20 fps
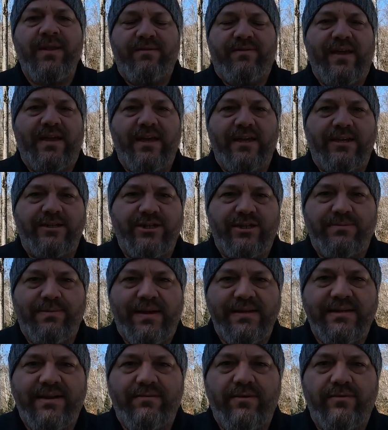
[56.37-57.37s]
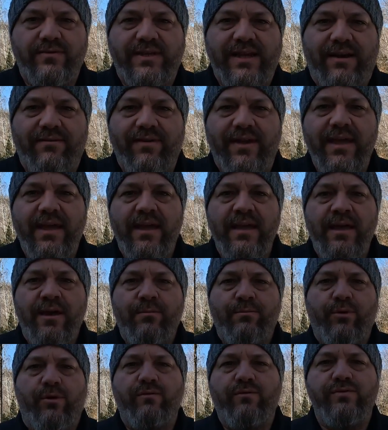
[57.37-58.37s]
Fait que j'espère que ça va vous servir
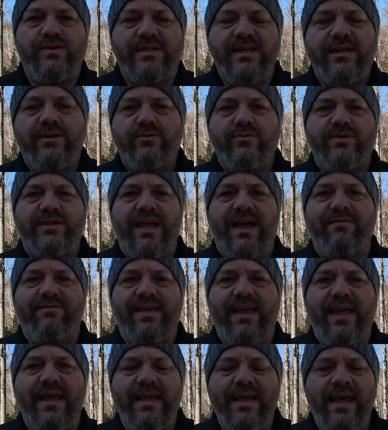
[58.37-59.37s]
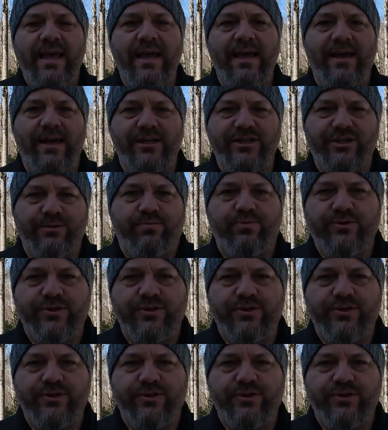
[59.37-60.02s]
pour vous dire d'où ça vient euh, j'ai